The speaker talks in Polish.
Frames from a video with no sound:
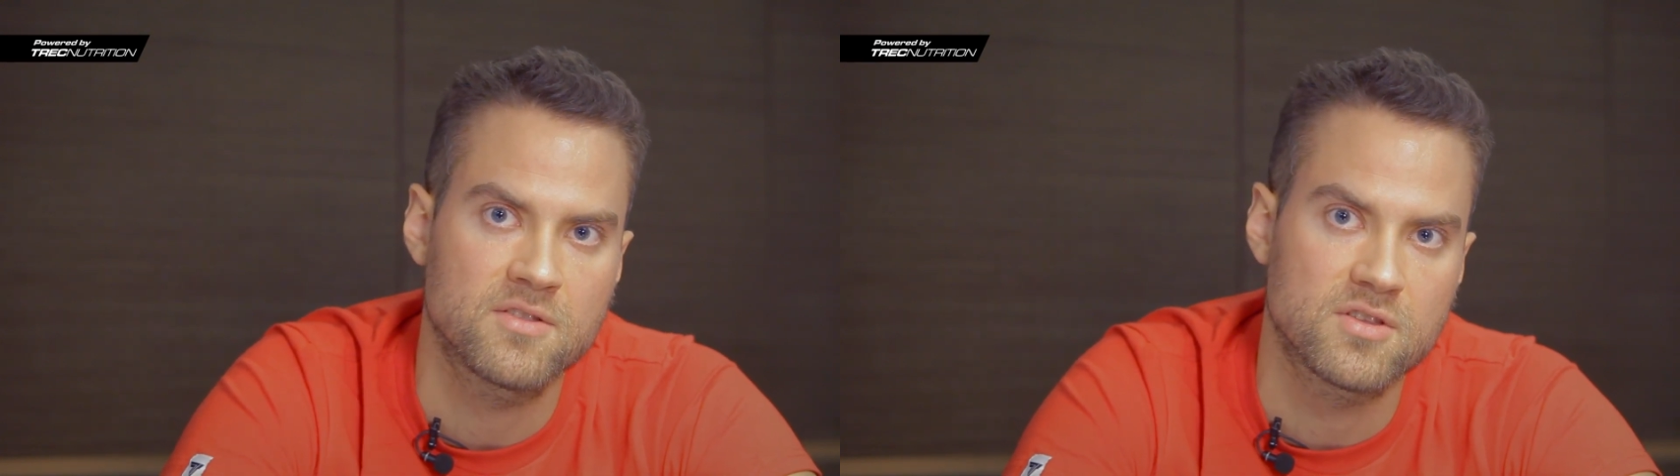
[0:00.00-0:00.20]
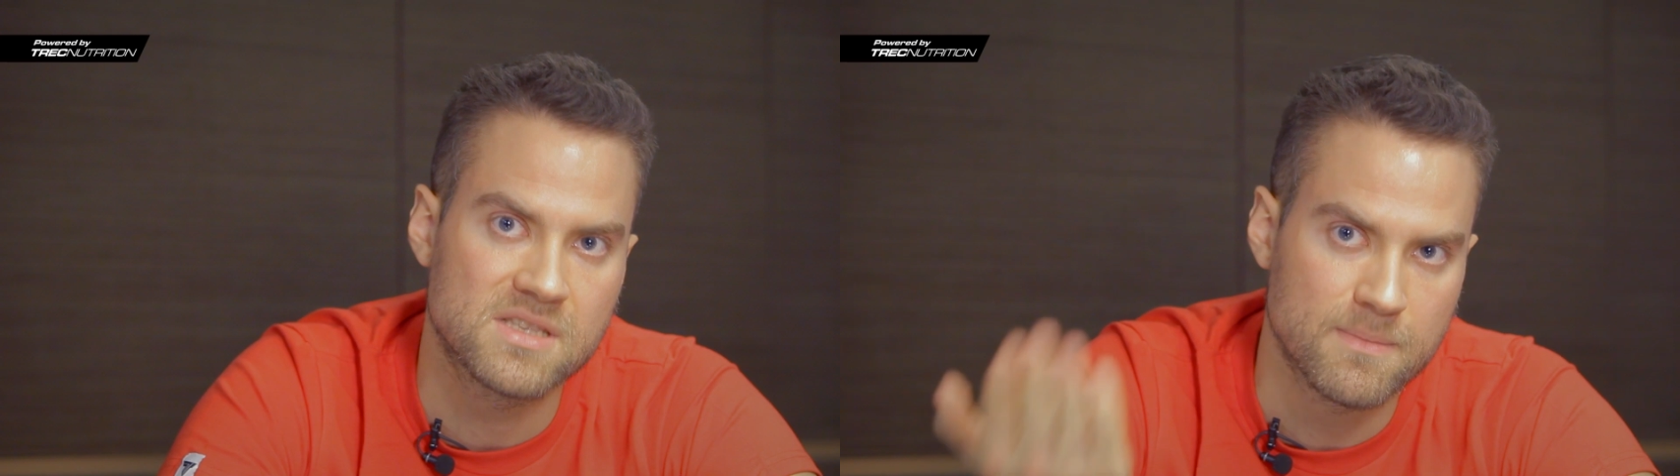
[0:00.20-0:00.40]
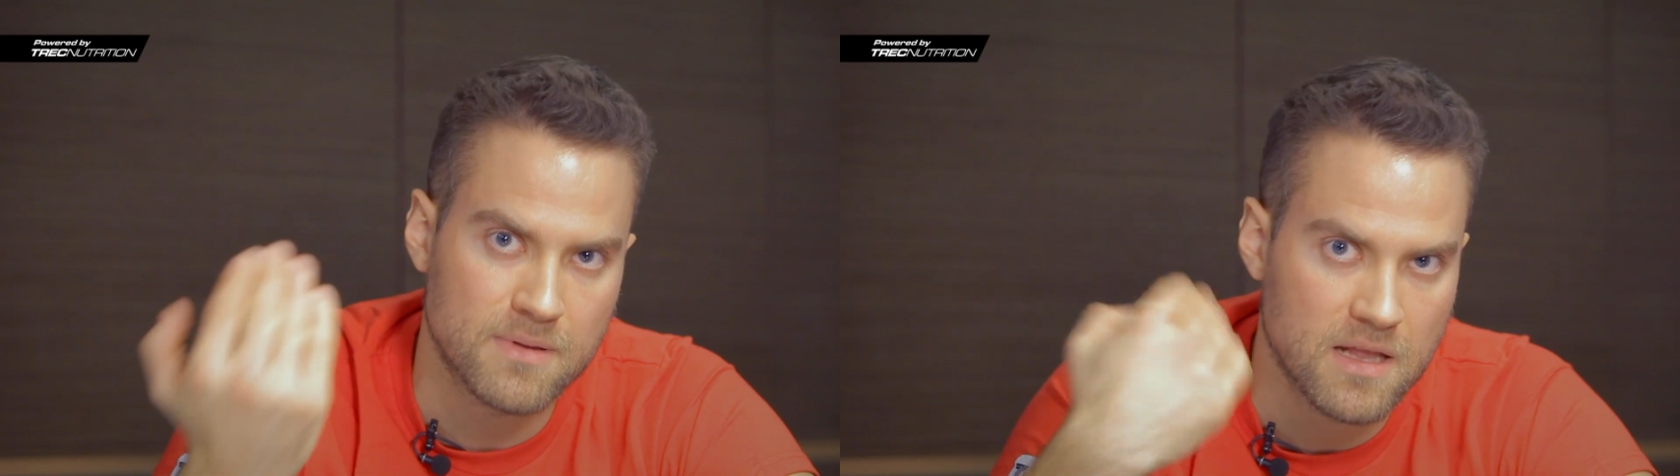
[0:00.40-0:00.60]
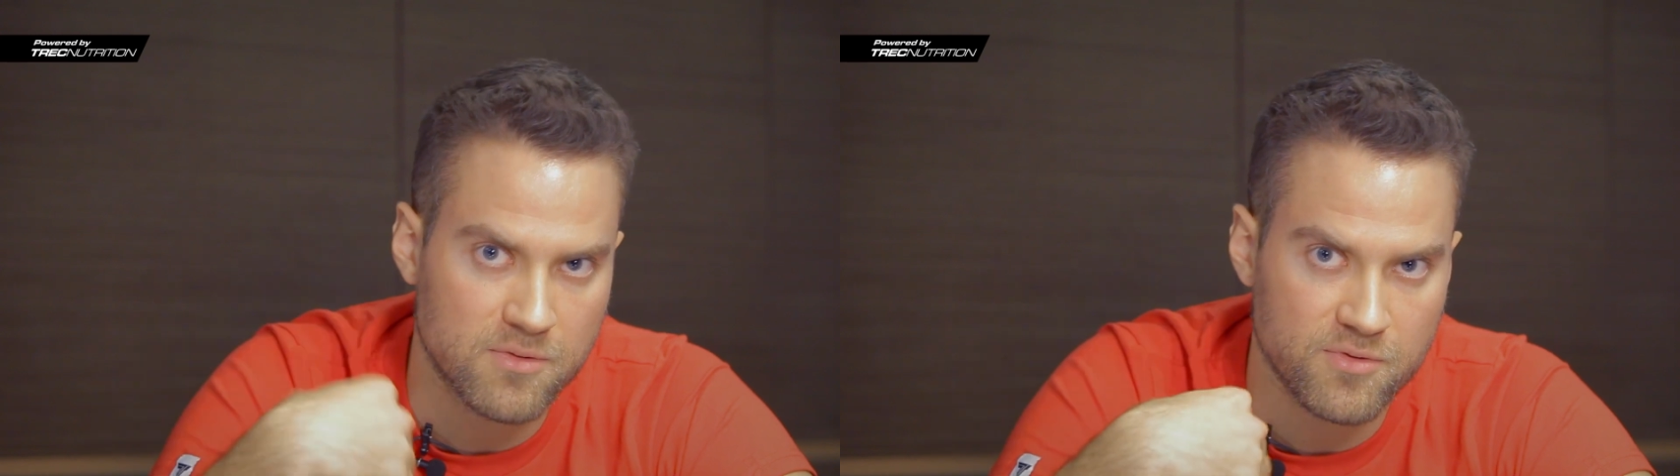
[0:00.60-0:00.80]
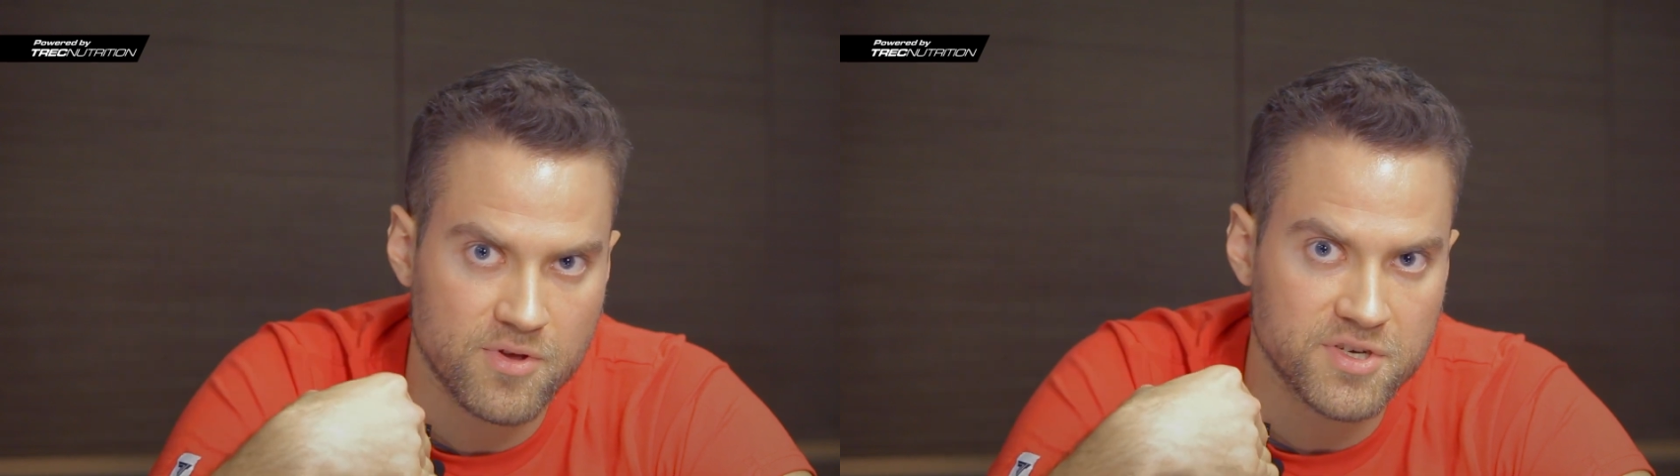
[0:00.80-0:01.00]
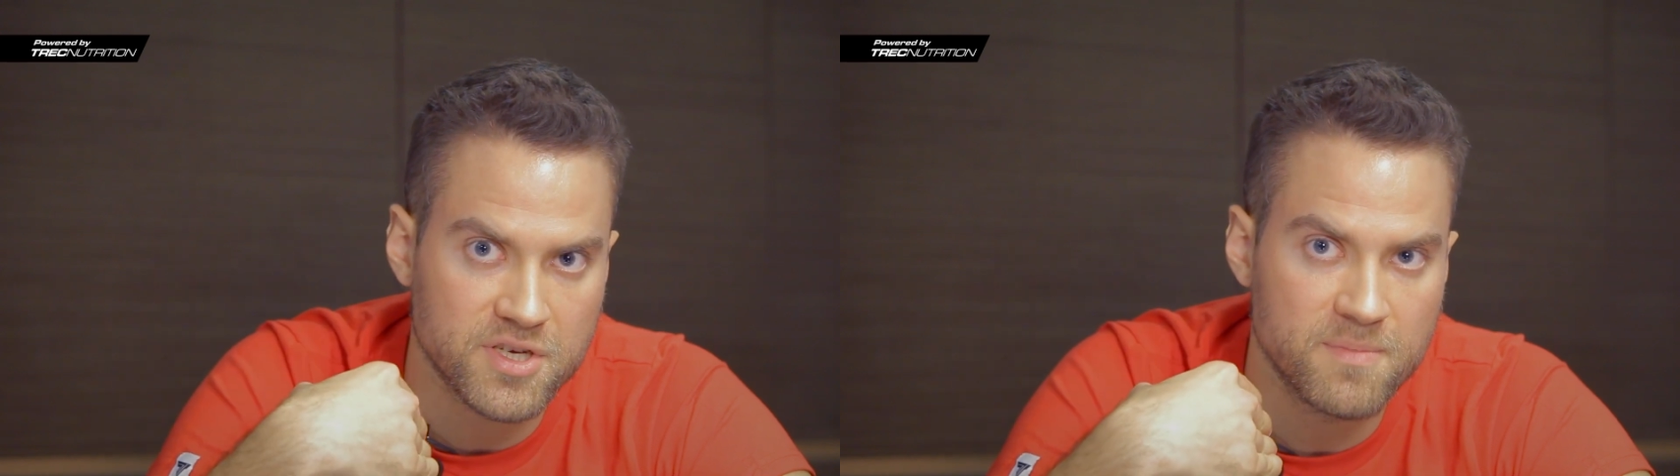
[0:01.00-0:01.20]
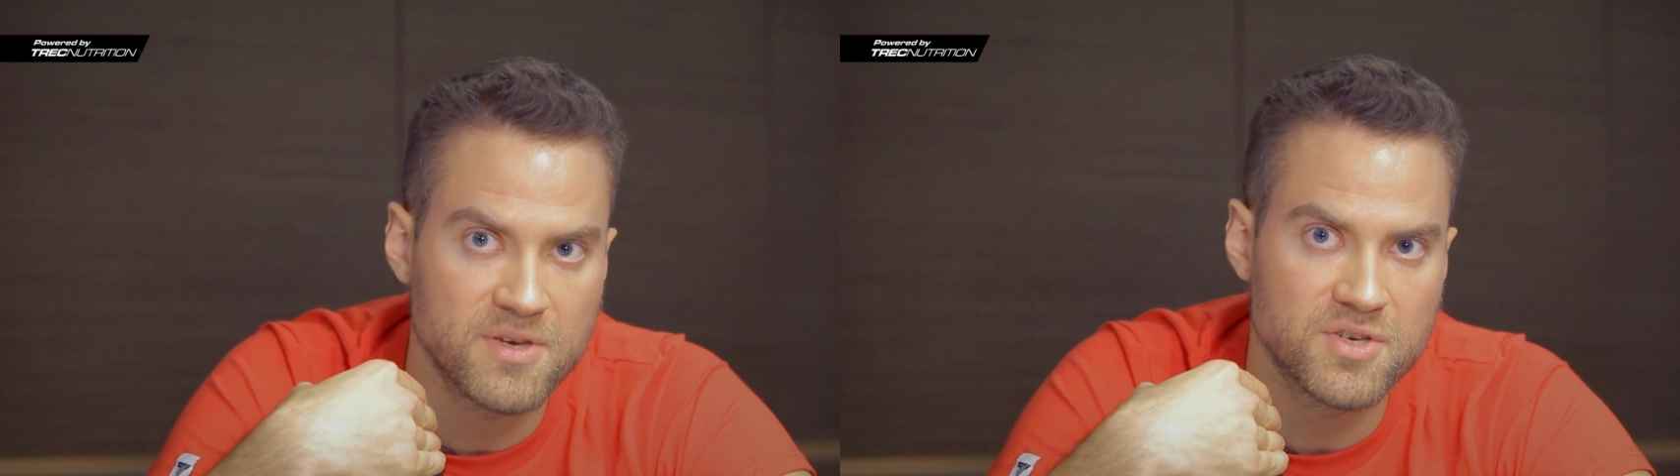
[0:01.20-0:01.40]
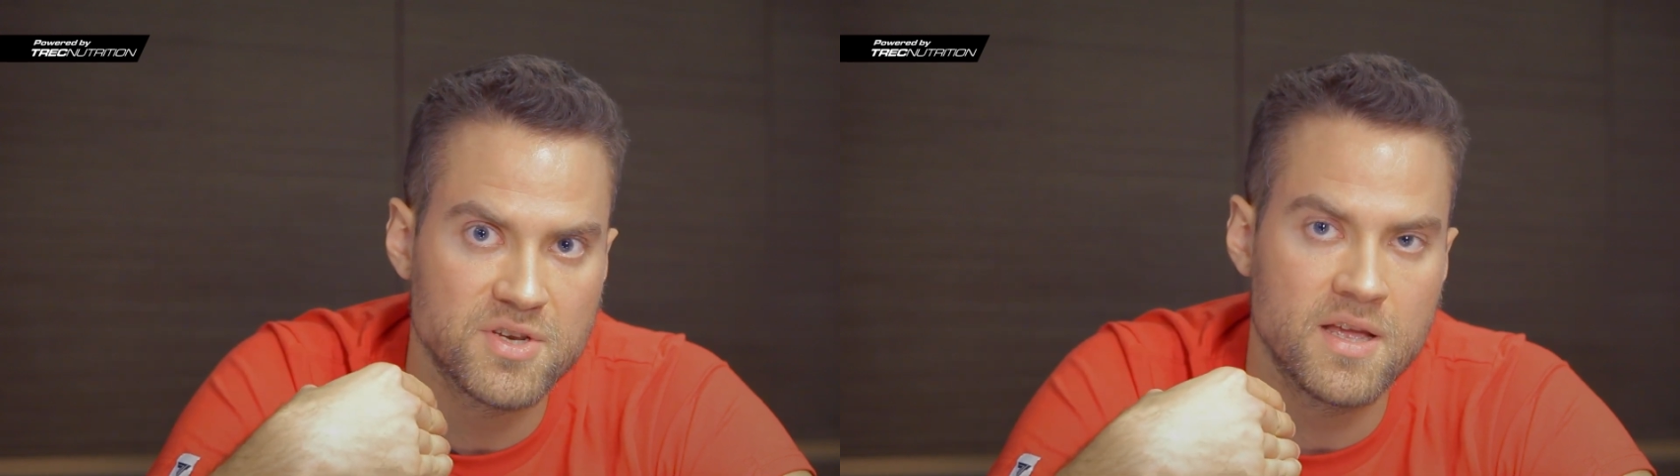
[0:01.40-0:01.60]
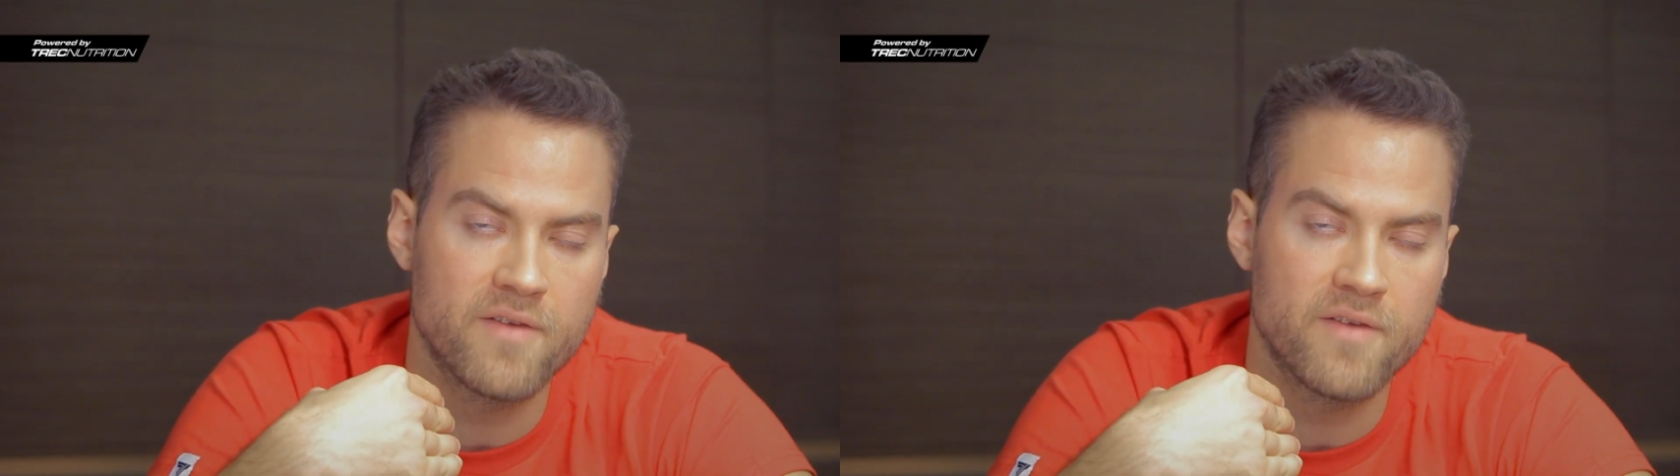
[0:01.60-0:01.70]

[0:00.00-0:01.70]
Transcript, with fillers: dostęp tlenu do naszych mięśni,